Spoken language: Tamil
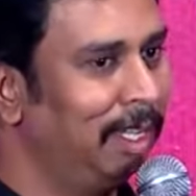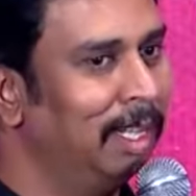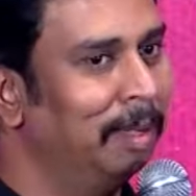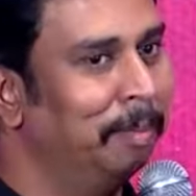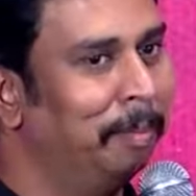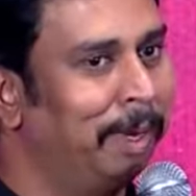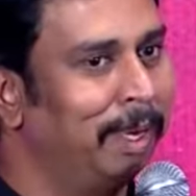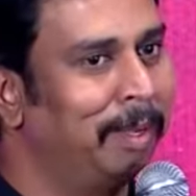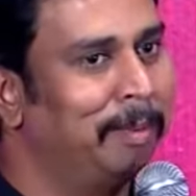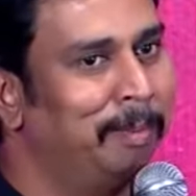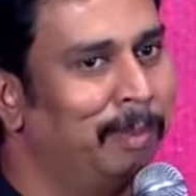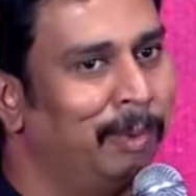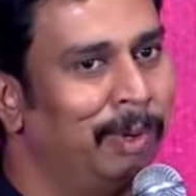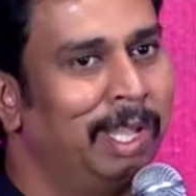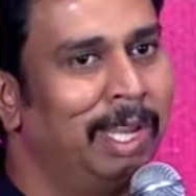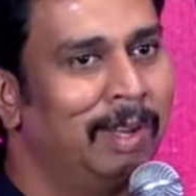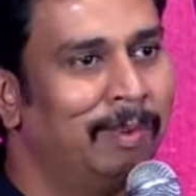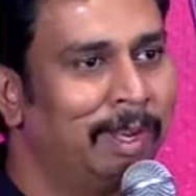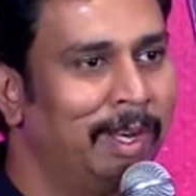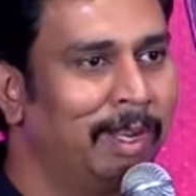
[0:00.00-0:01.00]
இந்த படம்
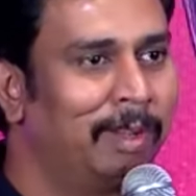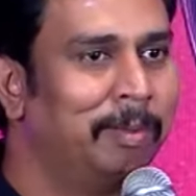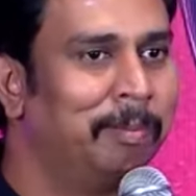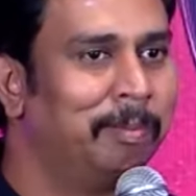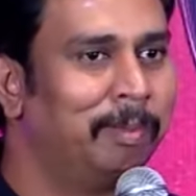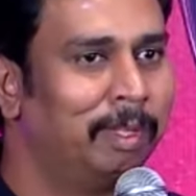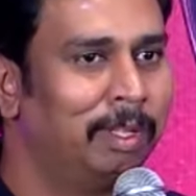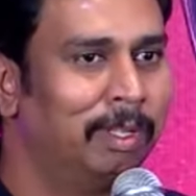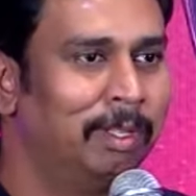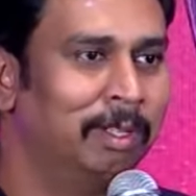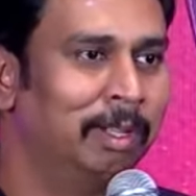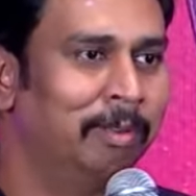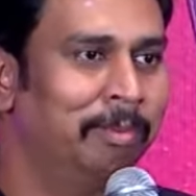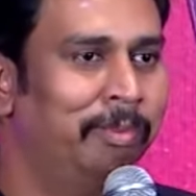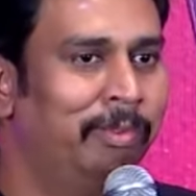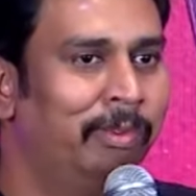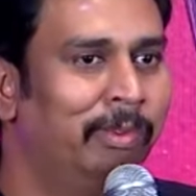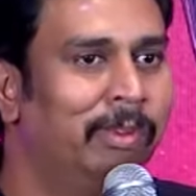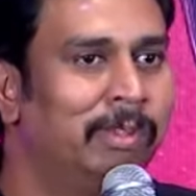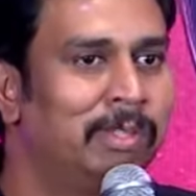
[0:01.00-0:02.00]
முடிகிற வரைக்கும் இந்த
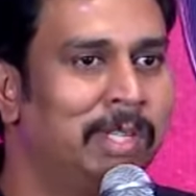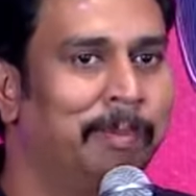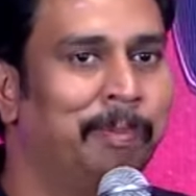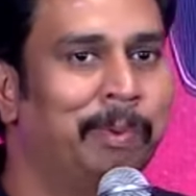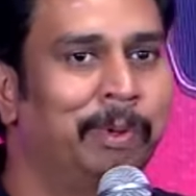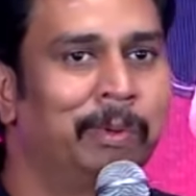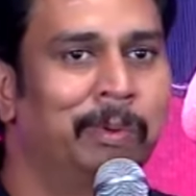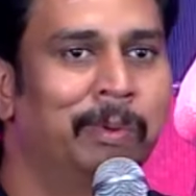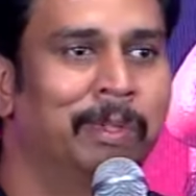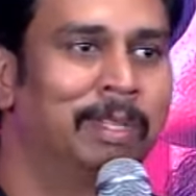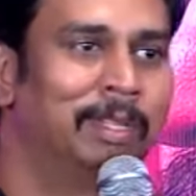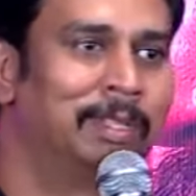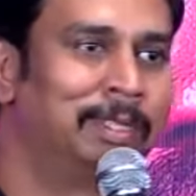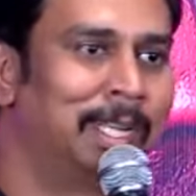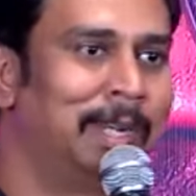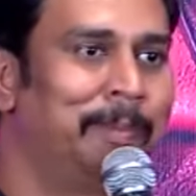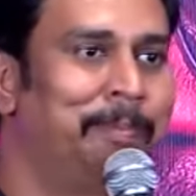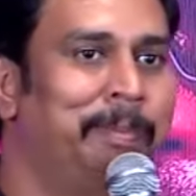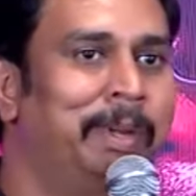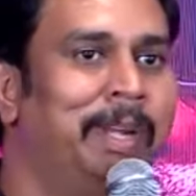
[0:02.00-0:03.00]
ஃபுல் சப்போர்ட் கொடுத்து
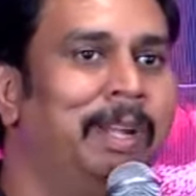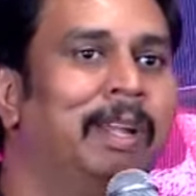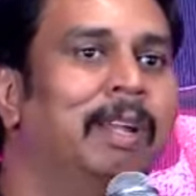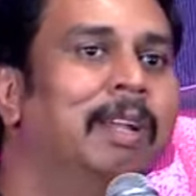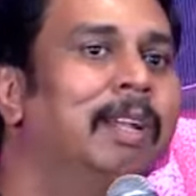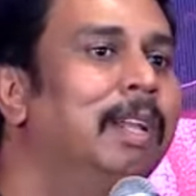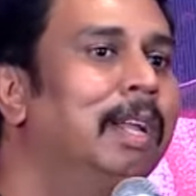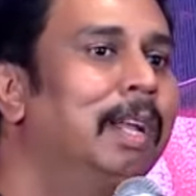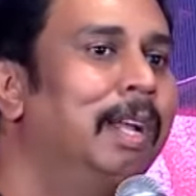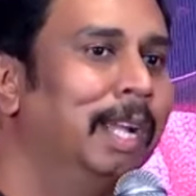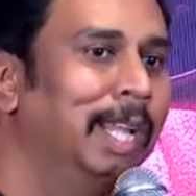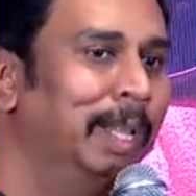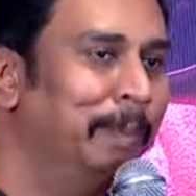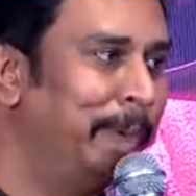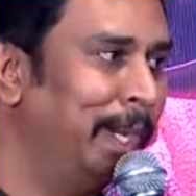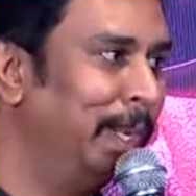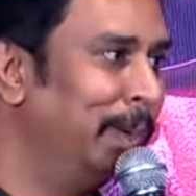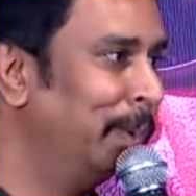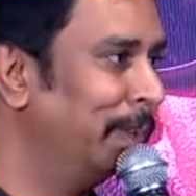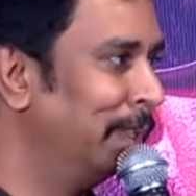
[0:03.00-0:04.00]
சிறப்பாக இது
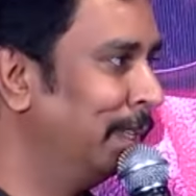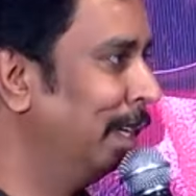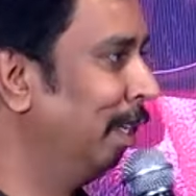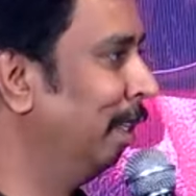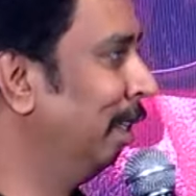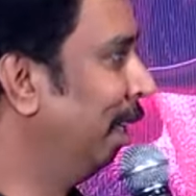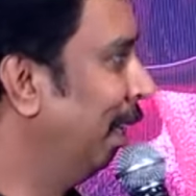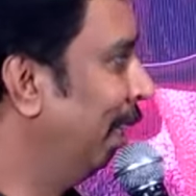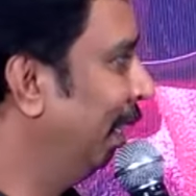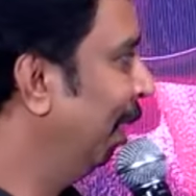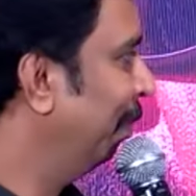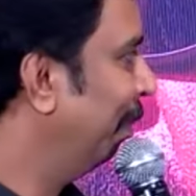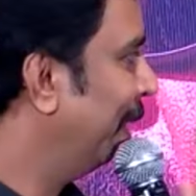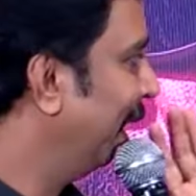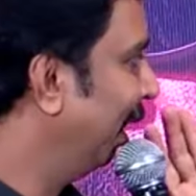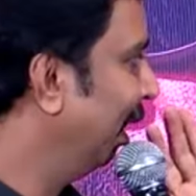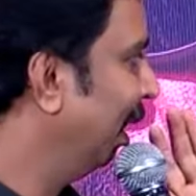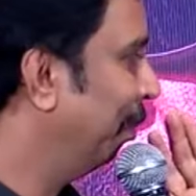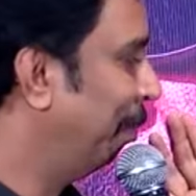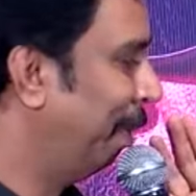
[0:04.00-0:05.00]
பண்ணி கொடுத்தாரு அதே
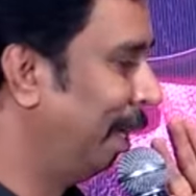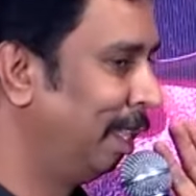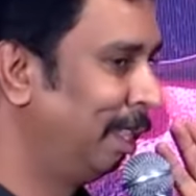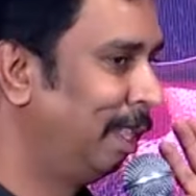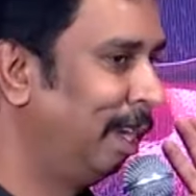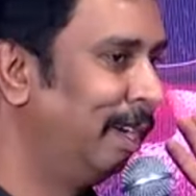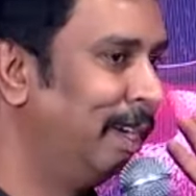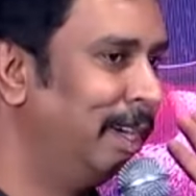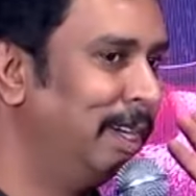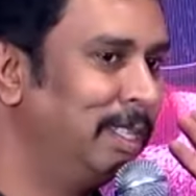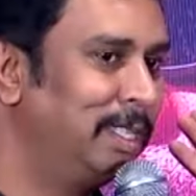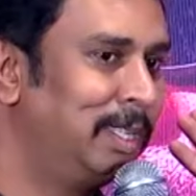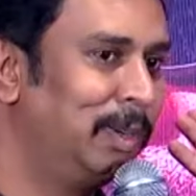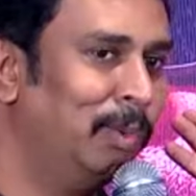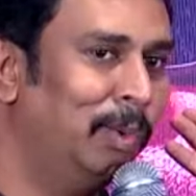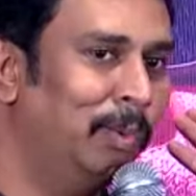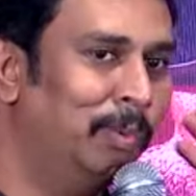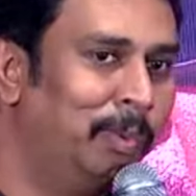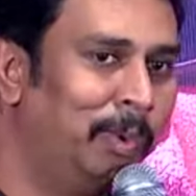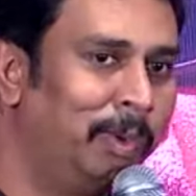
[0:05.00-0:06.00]
மாதிரி இந்த படத்தில் நடித்த
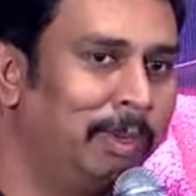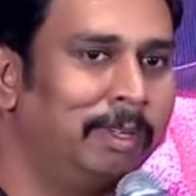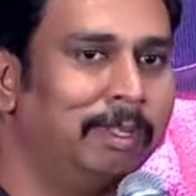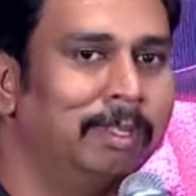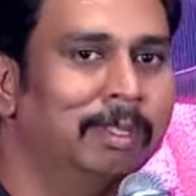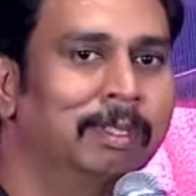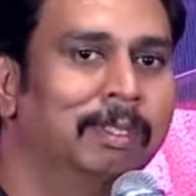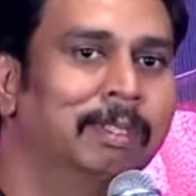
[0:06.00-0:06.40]
ஒவ்வொரு